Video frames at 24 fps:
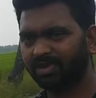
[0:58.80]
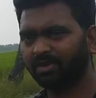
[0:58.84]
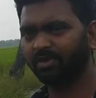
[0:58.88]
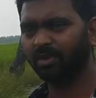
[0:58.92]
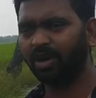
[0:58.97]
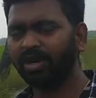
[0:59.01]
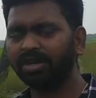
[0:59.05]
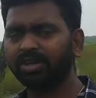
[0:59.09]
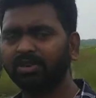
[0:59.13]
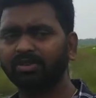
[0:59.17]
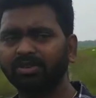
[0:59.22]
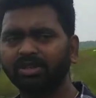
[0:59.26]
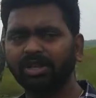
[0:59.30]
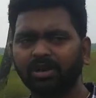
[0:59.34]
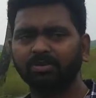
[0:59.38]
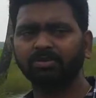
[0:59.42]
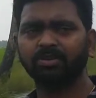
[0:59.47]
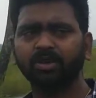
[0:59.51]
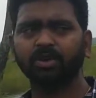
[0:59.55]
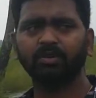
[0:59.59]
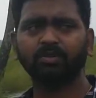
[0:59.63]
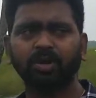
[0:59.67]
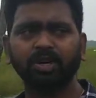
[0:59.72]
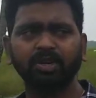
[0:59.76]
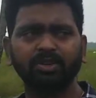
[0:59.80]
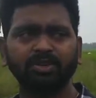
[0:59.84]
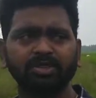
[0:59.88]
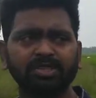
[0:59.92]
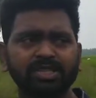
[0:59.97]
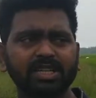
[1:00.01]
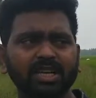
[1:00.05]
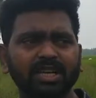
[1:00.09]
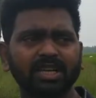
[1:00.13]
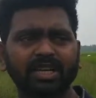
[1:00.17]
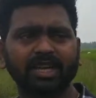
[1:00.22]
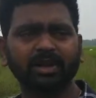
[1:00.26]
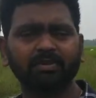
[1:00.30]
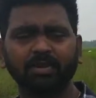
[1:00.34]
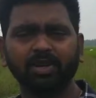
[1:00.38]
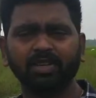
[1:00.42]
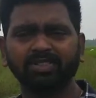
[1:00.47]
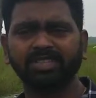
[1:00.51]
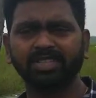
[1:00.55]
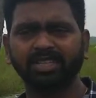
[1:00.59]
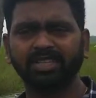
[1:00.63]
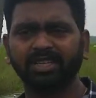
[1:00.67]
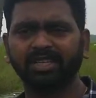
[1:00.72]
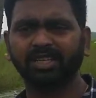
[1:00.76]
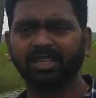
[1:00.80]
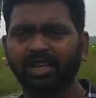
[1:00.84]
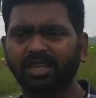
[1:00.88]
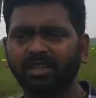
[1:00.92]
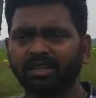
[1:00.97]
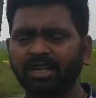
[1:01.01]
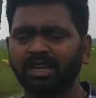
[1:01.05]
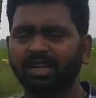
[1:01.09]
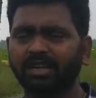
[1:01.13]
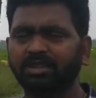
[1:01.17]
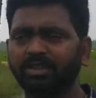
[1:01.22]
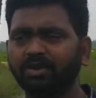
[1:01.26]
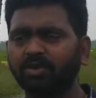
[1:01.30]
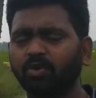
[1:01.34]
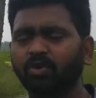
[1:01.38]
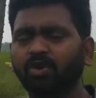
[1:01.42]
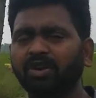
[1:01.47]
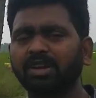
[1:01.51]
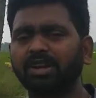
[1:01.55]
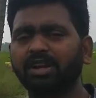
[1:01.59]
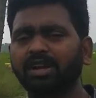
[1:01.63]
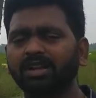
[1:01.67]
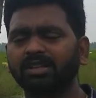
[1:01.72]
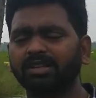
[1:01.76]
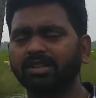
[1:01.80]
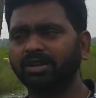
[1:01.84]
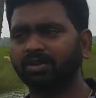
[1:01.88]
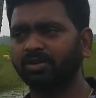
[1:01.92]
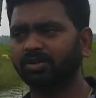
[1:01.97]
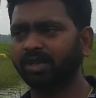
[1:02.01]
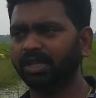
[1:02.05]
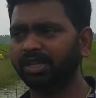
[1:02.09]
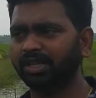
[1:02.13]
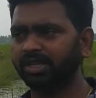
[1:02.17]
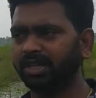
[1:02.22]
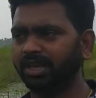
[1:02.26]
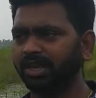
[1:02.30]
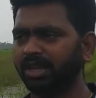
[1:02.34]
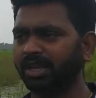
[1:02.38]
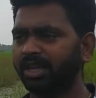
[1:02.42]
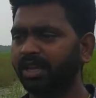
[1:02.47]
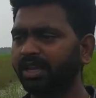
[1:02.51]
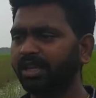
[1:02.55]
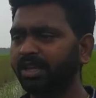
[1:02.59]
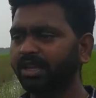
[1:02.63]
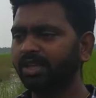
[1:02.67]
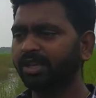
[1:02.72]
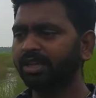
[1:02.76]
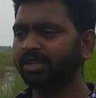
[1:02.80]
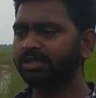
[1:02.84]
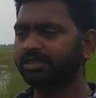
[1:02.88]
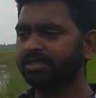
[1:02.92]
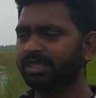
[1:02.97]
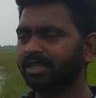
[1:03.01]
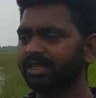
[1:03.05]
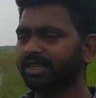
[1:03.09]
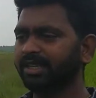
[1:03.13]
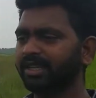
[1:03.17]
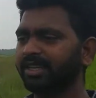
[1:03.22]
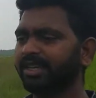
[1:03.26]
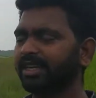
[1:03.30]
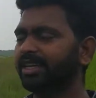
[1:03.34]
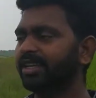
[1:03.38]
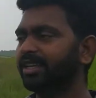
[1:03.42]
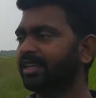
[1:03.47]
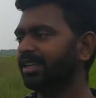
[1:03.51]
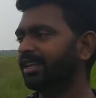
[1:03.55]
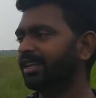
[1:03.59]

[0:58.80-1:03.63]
வாட்டரை வந்து அப்சர்வ் பண்ணி வச்சுக்கிற கெப்பாசிட்டி இருக்குது அதனால தான் கோடை காலத்தில் கூட இதில் ஜில்லுன்னு